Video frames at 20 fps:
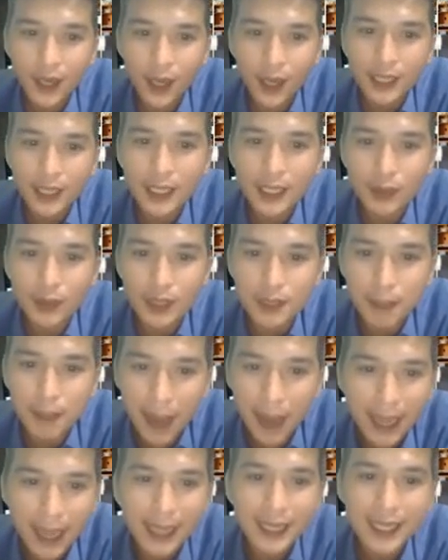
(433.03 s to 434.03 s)
Rồi cái điều thứ
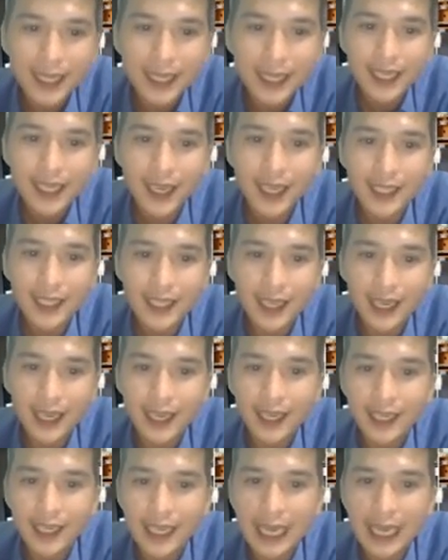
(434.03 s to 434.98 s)
ba đó là gì ạ?